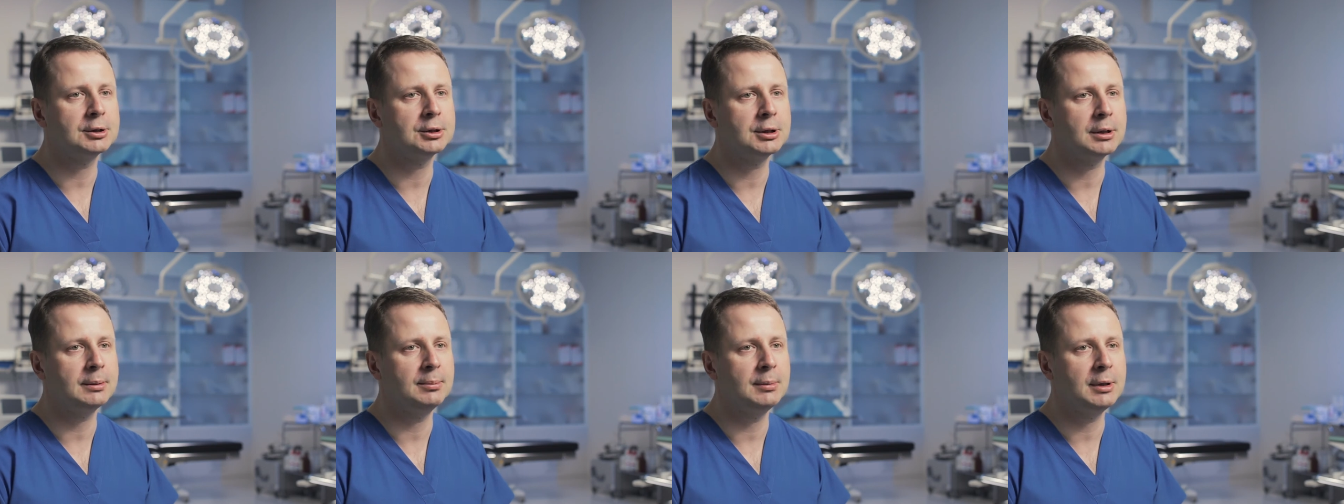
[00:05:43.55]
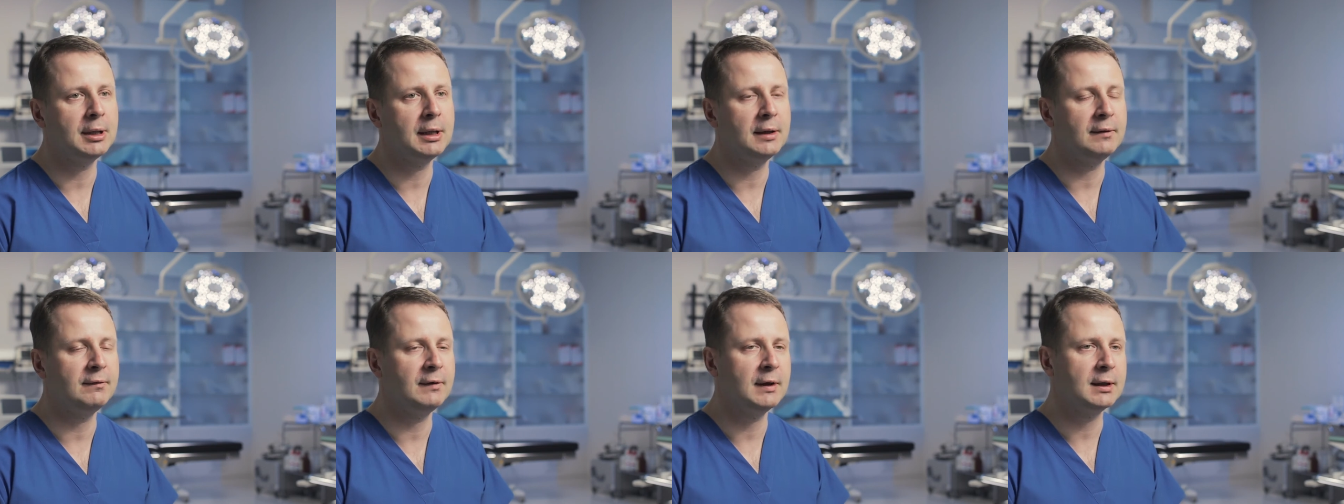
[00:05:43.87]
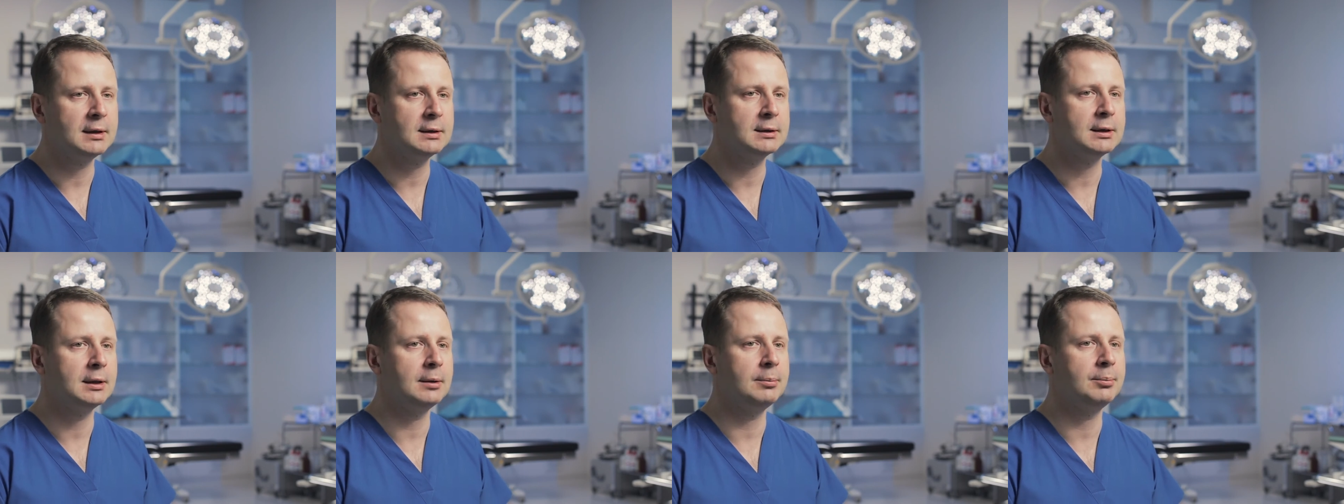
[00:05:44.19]
że mniej
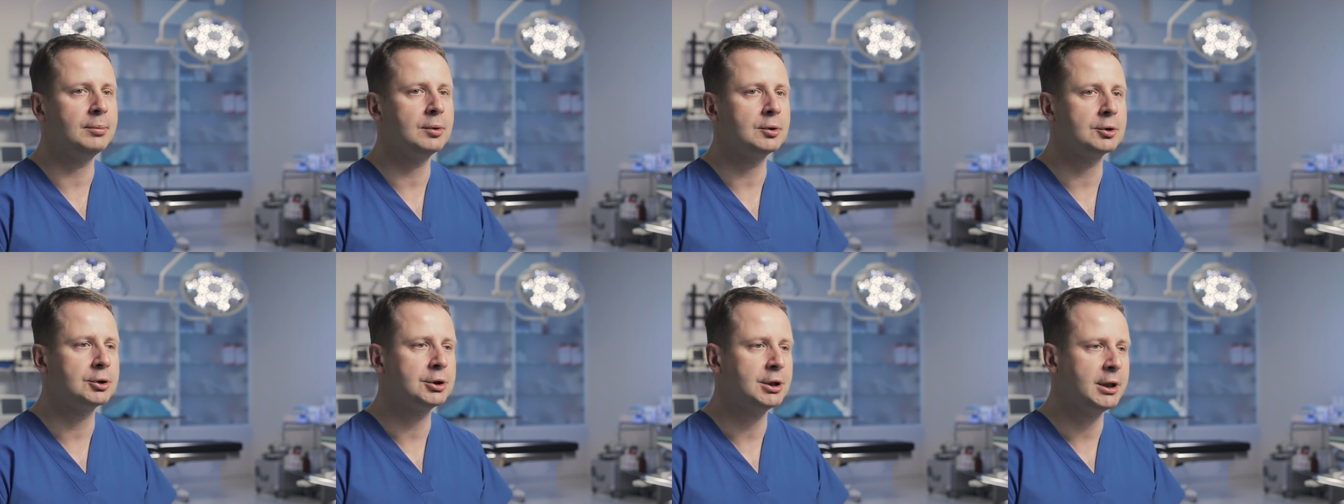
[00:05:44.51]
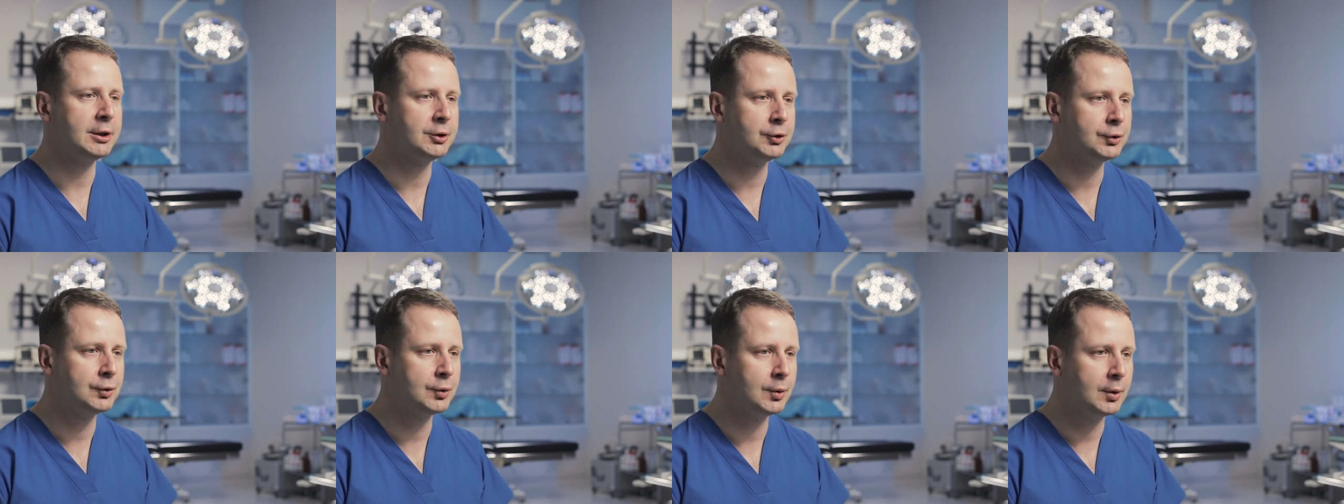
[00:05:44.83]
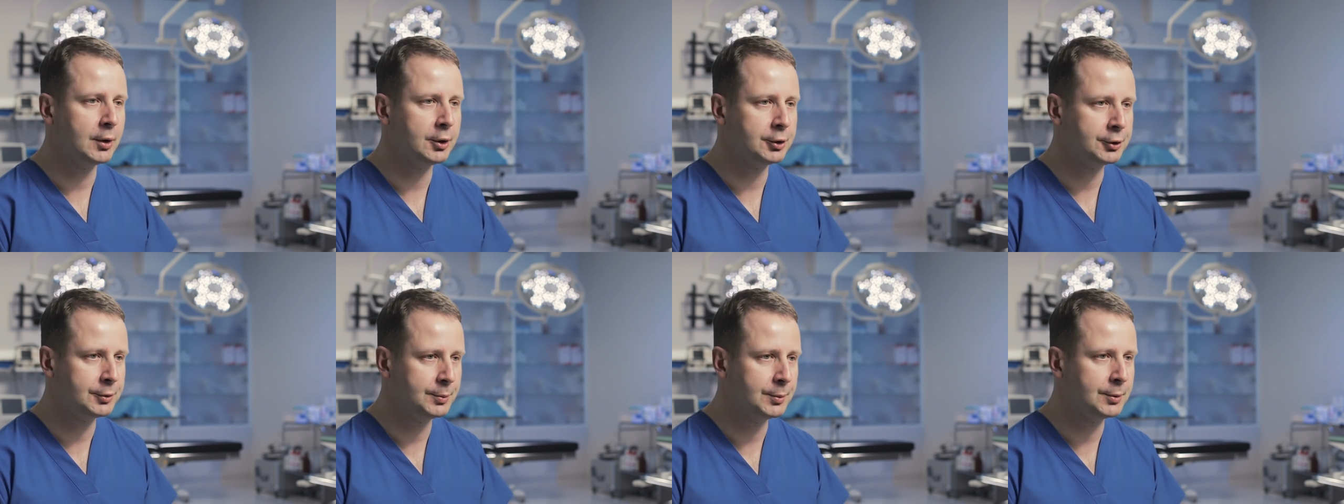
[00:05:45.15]
więcej po
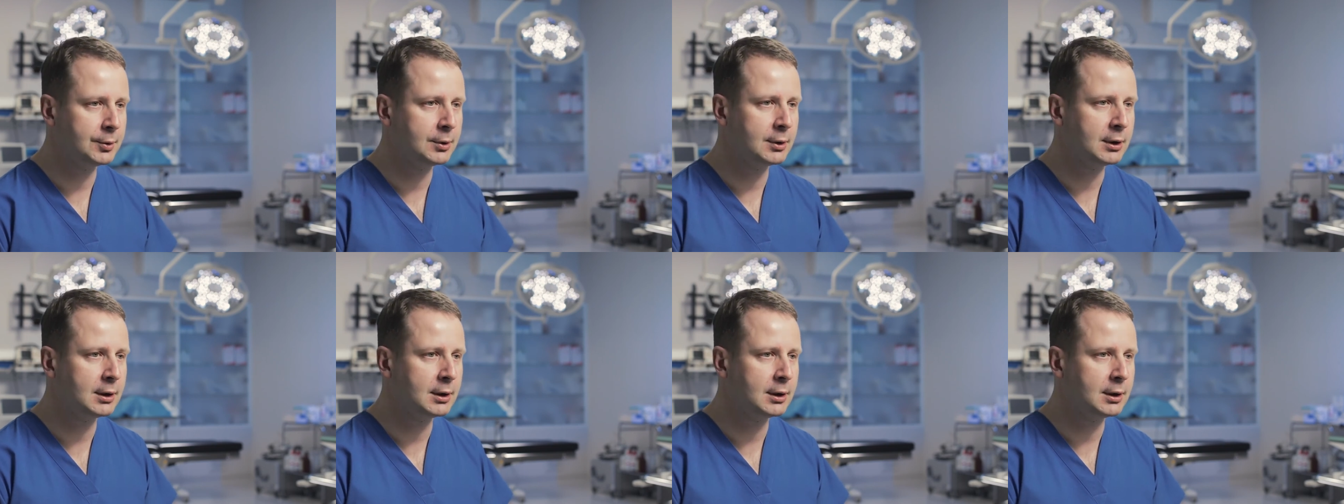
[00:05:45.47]
6-8